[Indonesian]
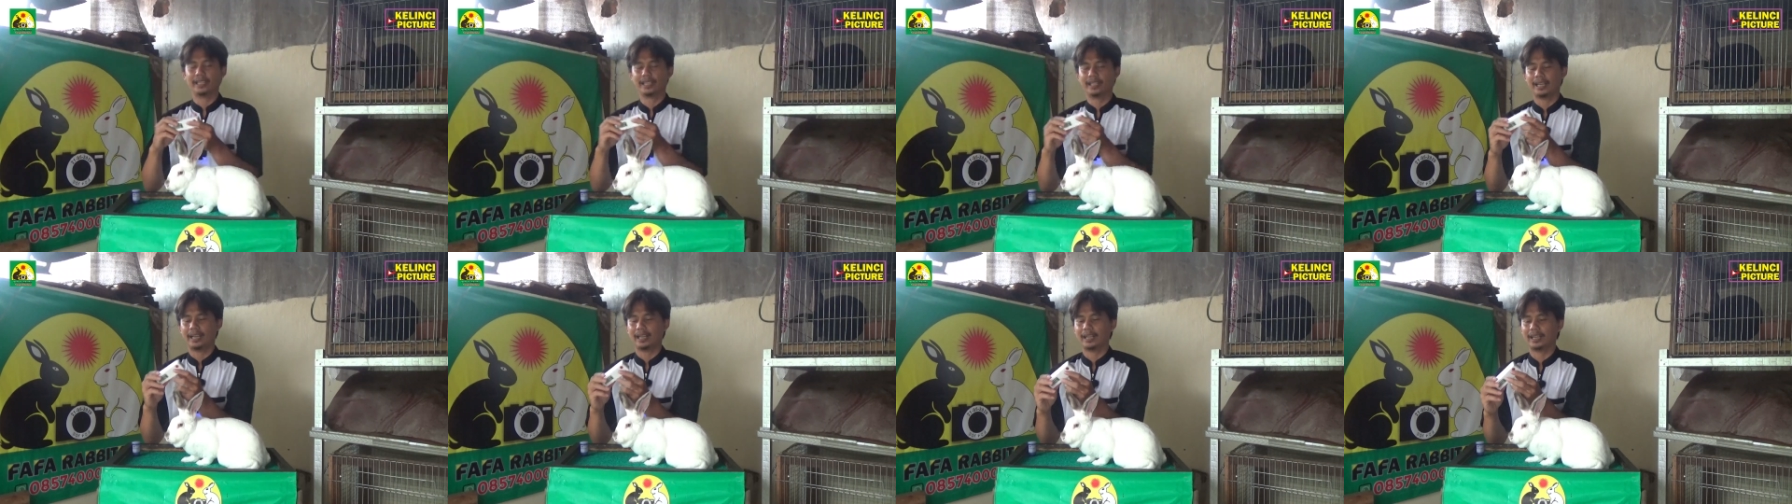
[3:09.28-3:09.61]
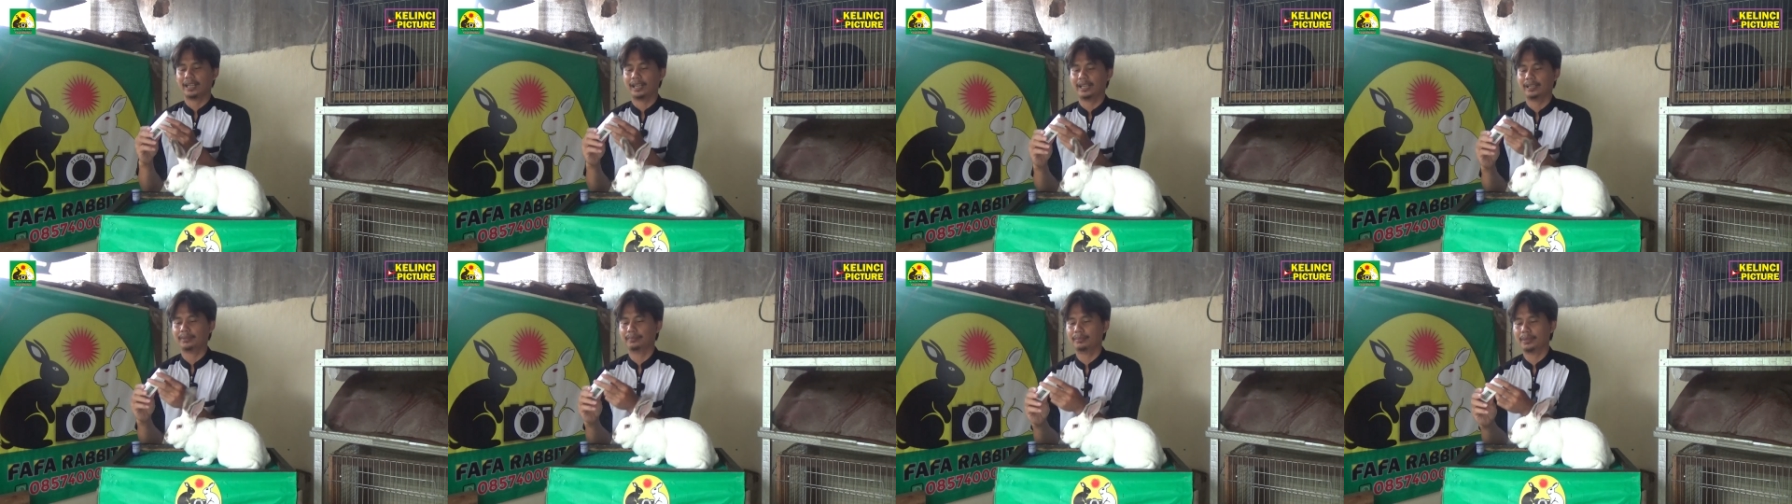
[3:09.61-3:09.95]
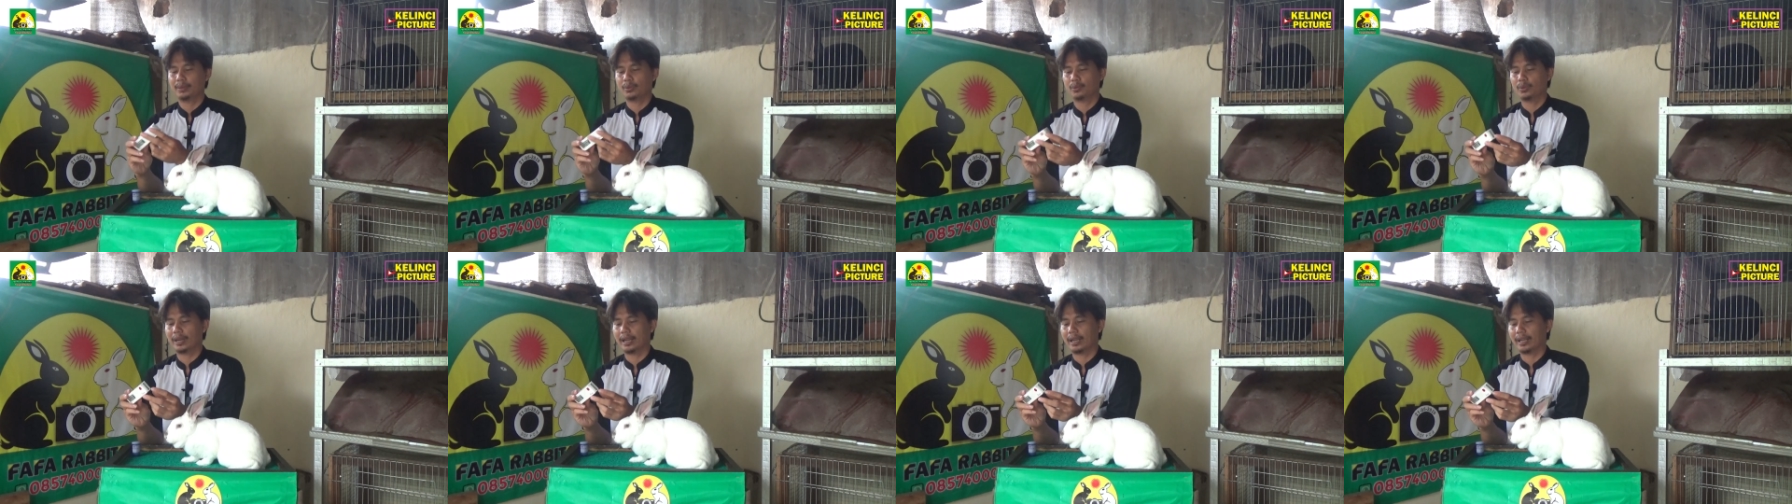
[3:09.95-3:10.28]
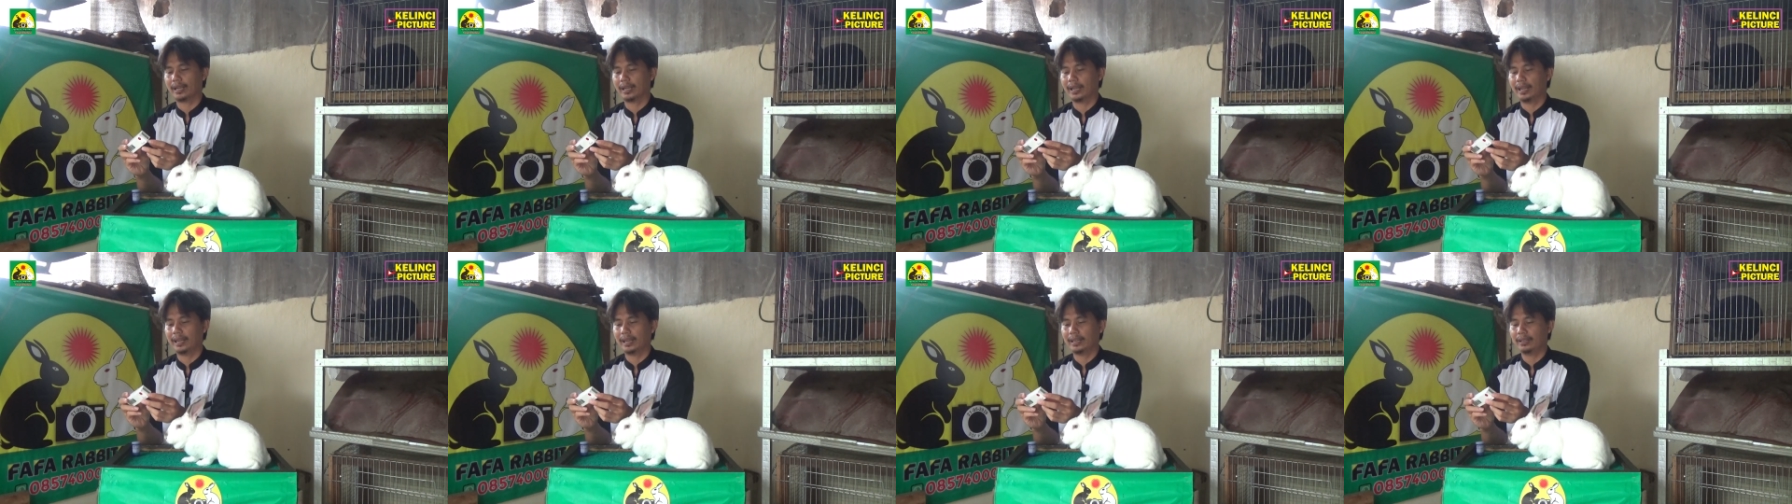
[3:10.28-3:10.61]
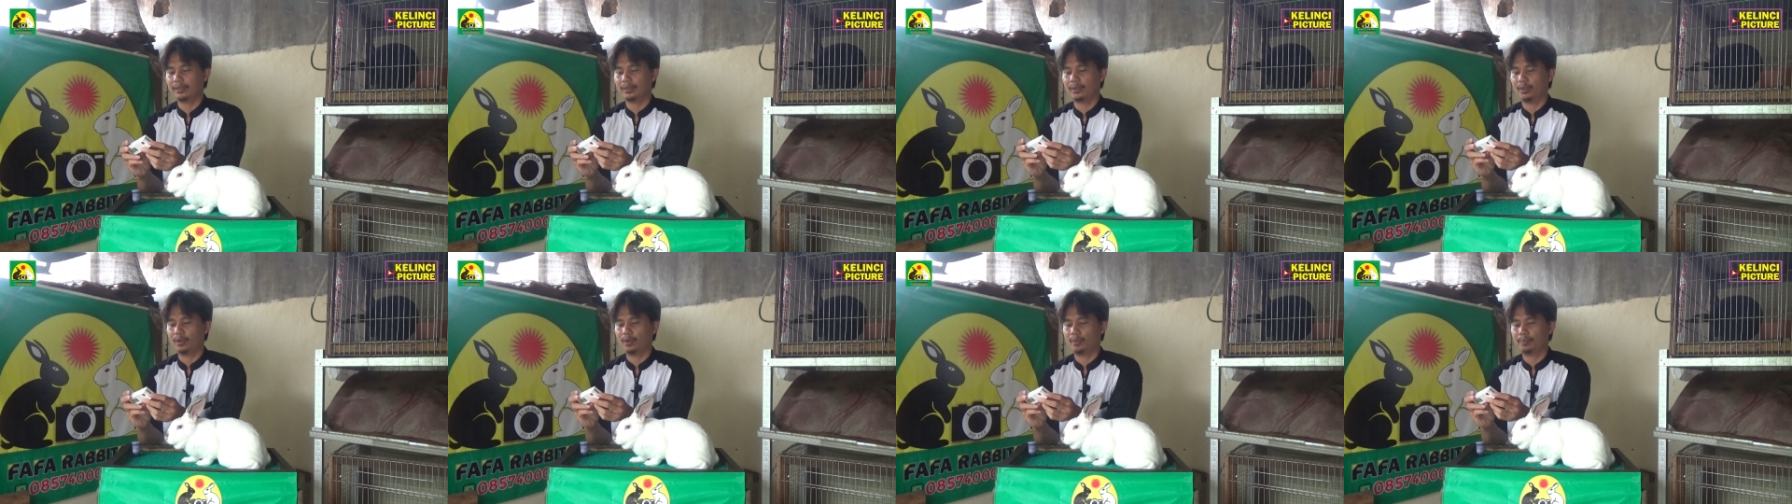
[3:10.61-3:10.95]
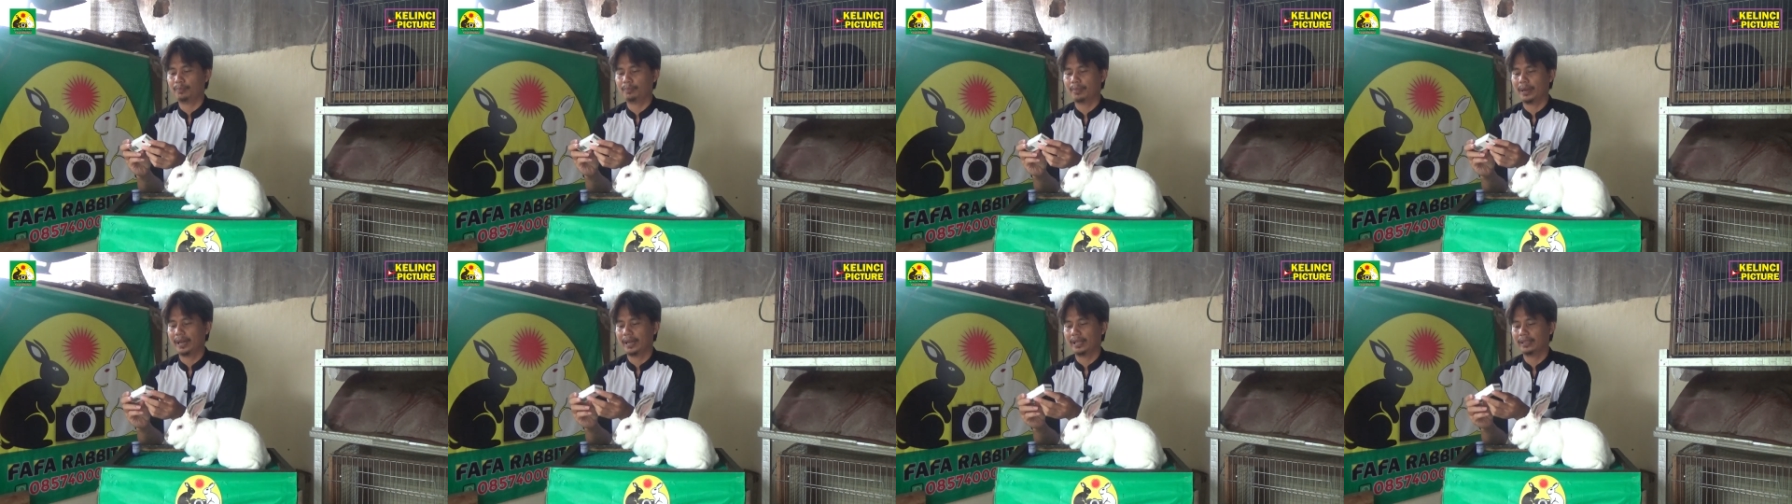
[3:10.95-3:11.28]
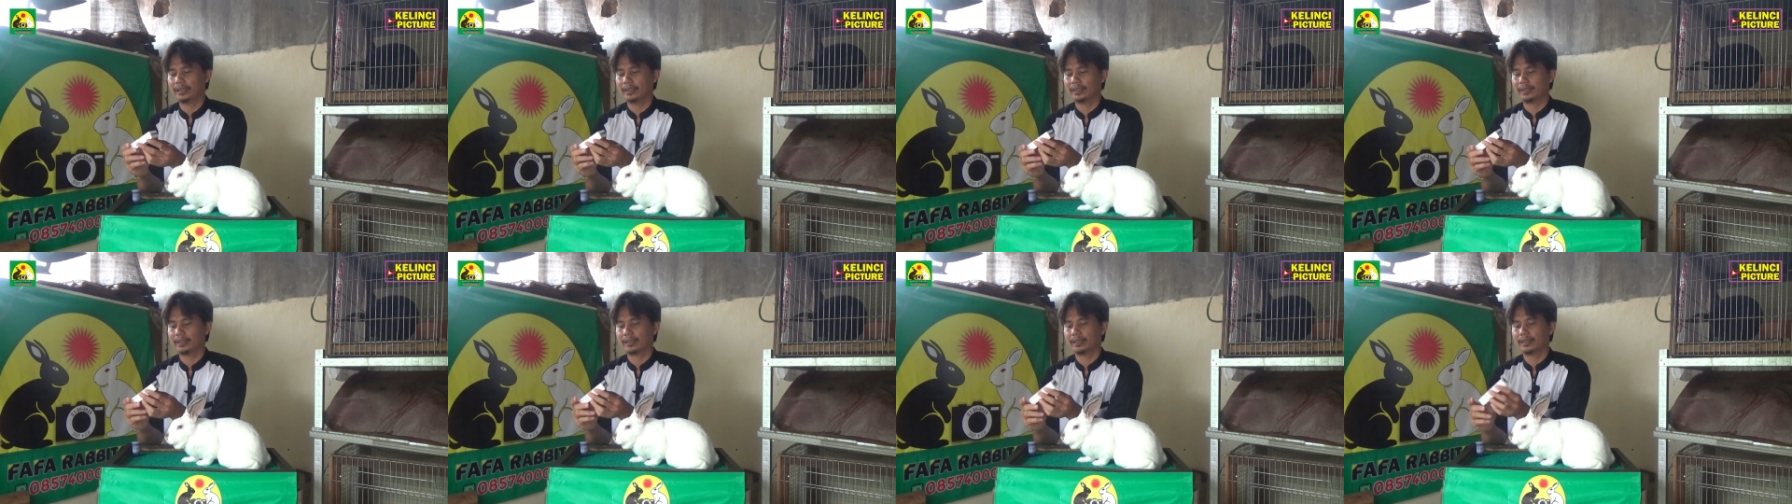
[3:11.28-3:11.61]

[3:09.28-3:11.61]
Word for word: Kita akan menggunakan obat